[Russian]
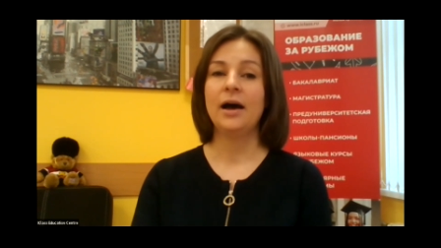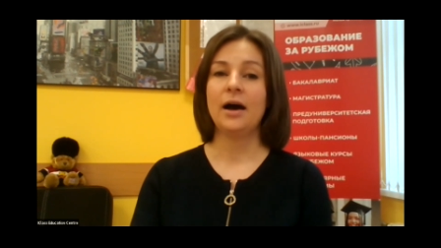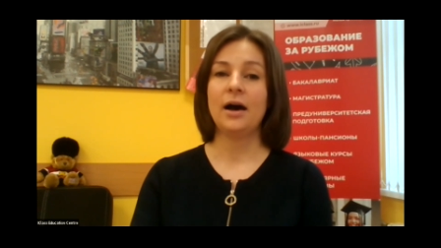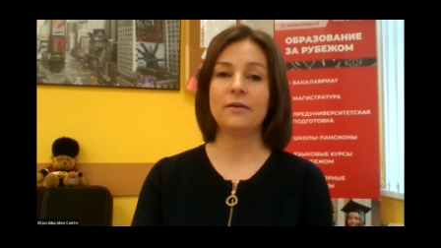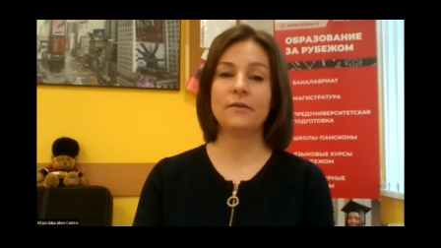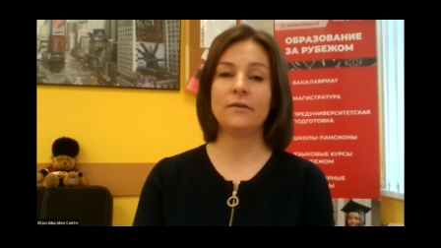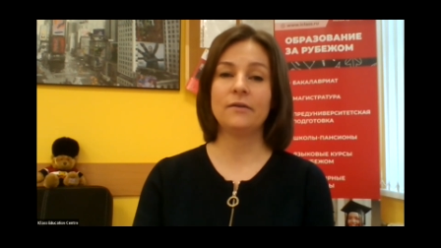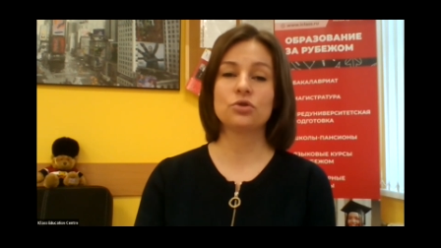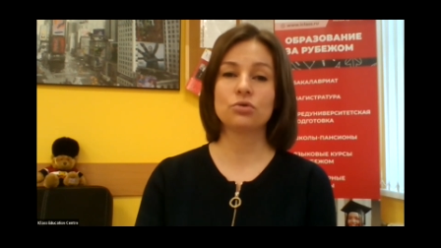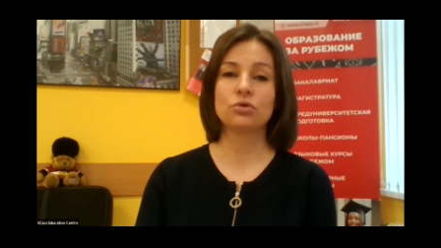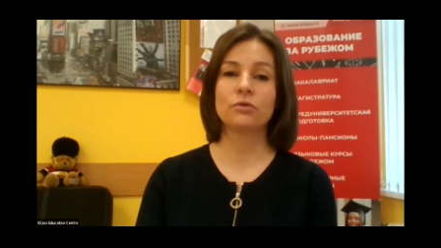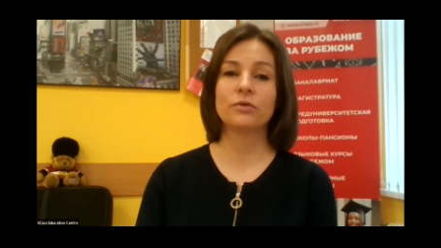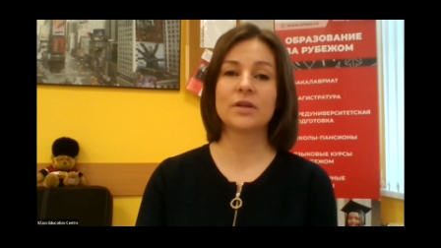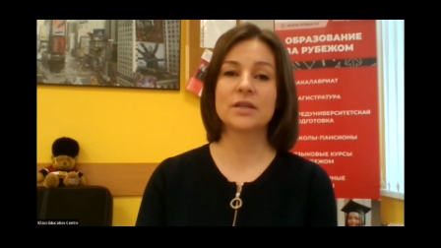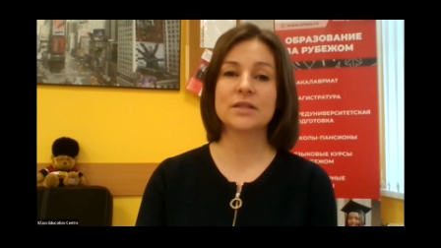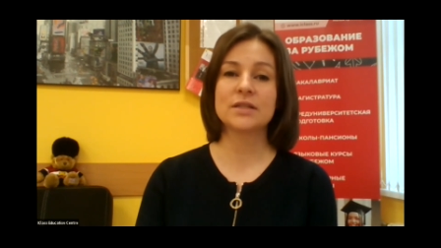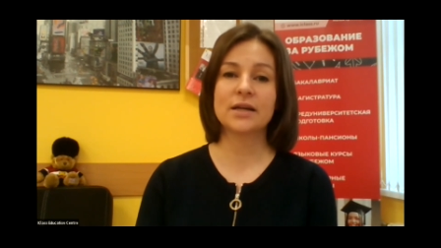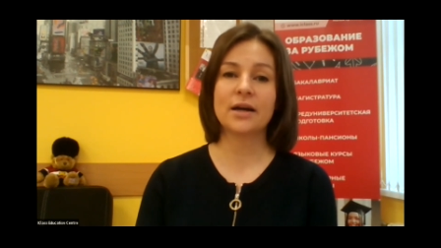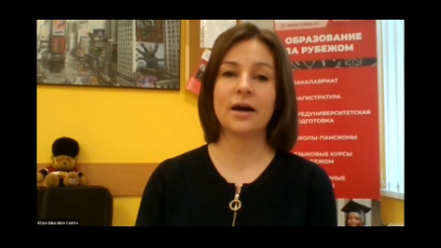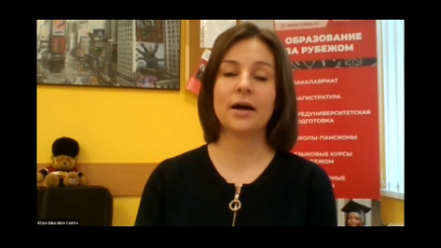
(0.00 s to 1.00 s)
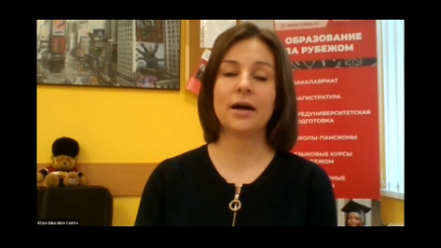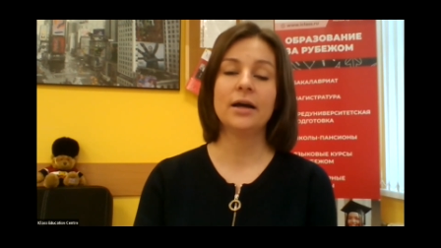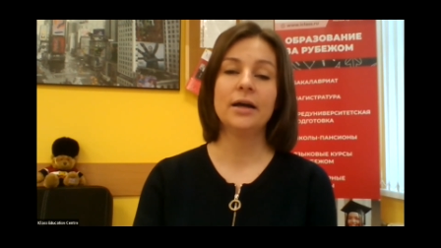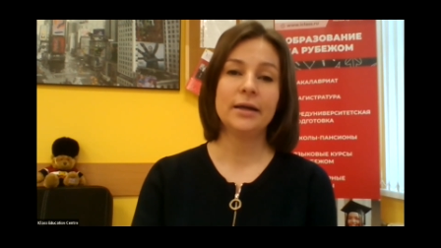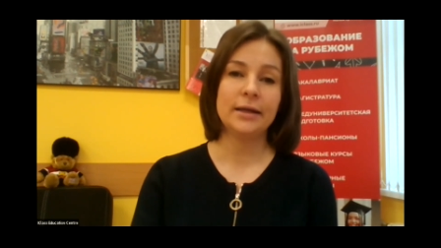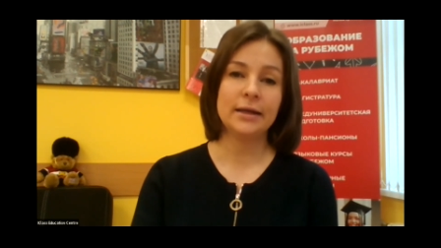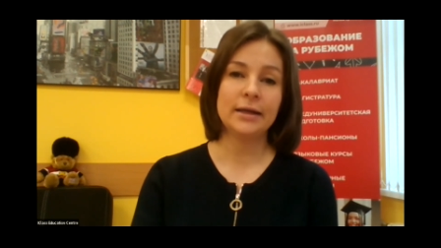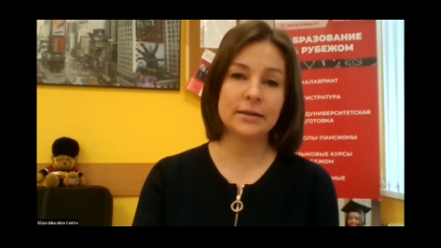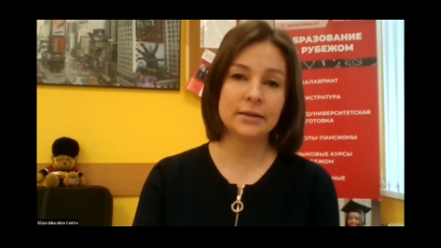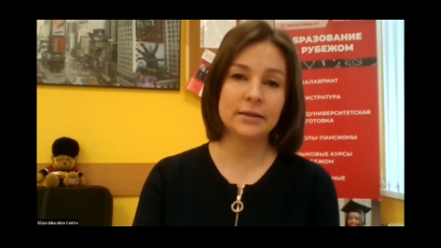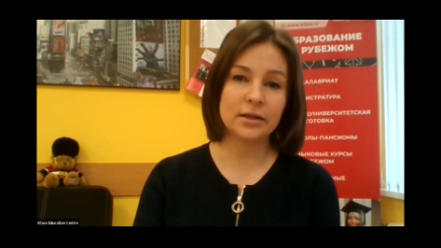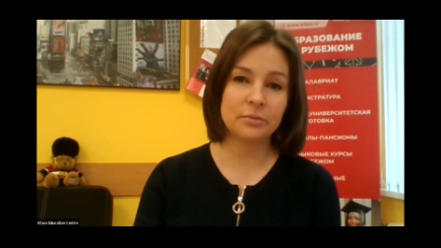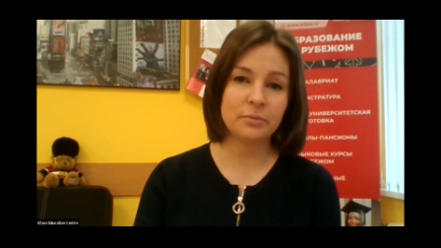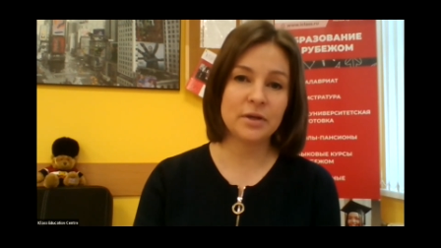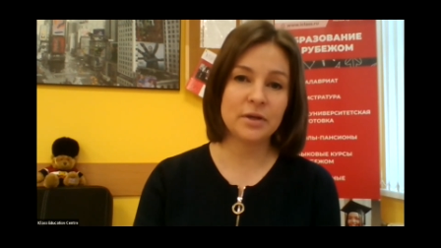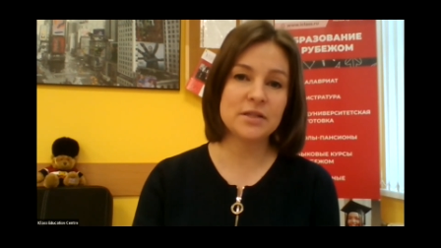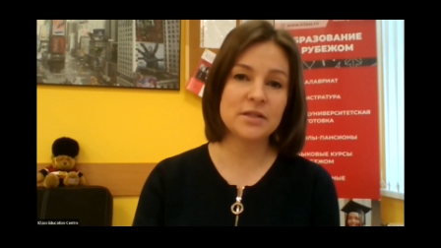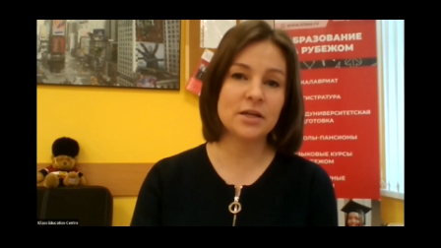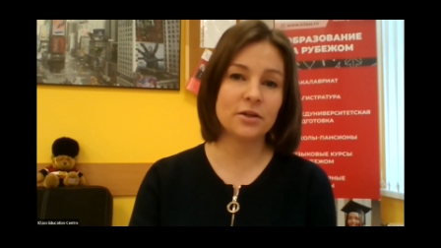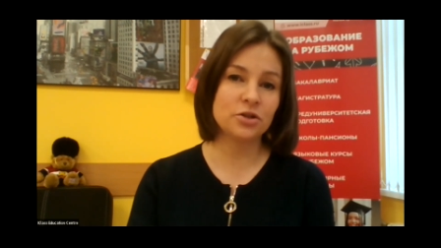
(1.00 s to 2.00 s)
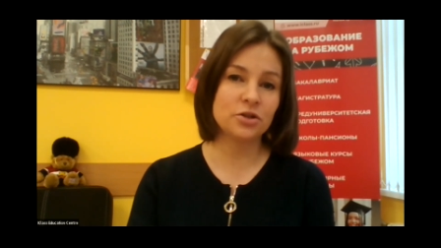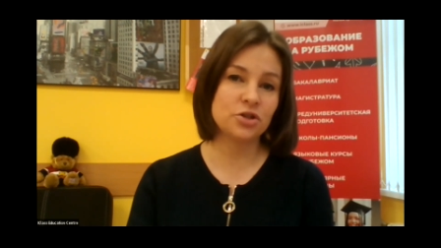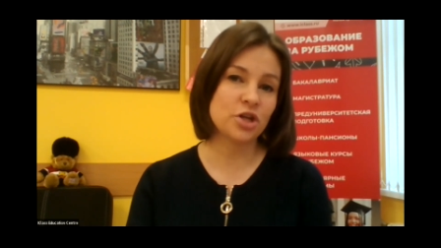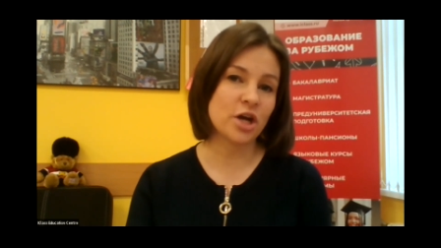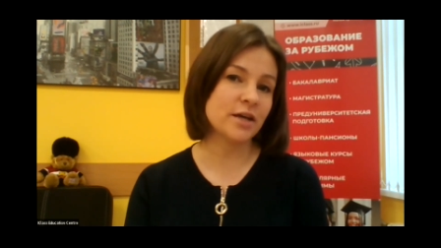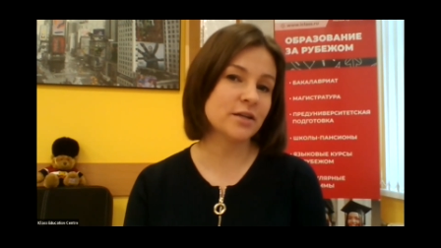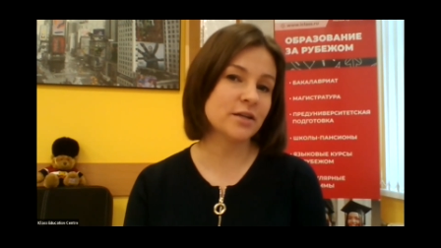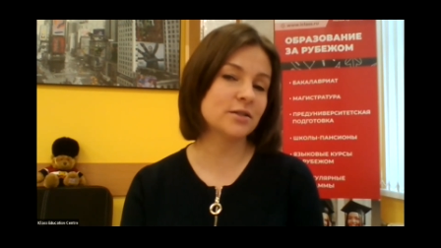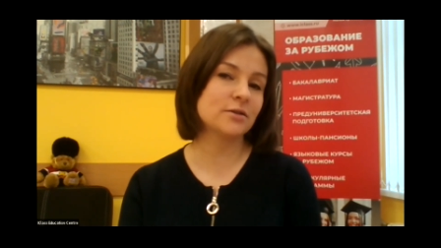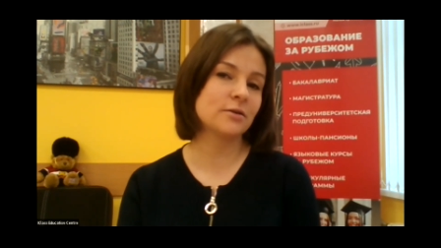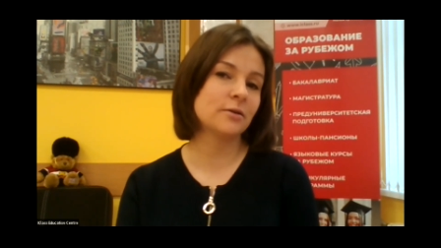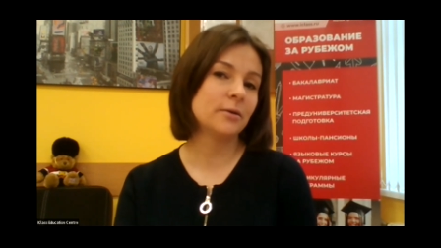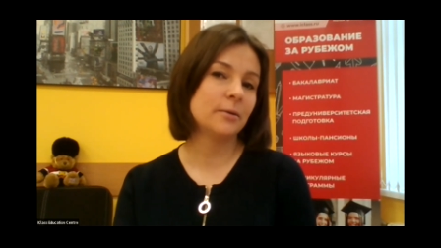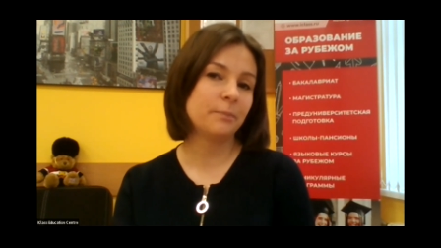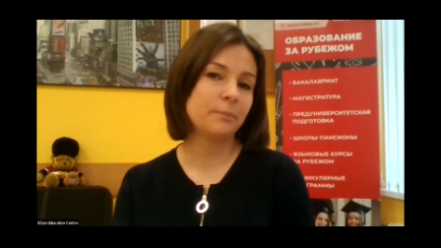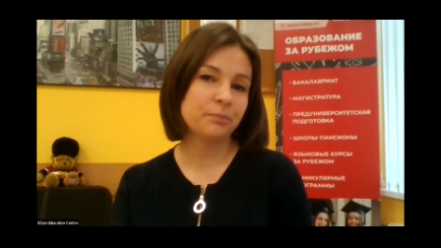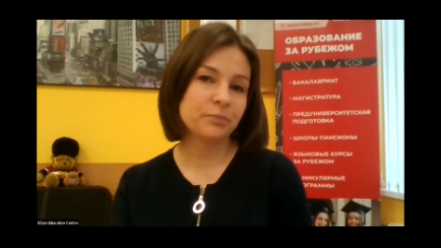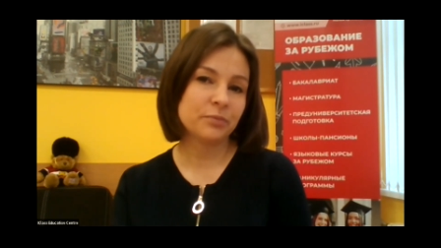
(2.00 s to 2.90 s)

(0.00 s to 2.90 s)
а ваш уровень языка intermediate, часть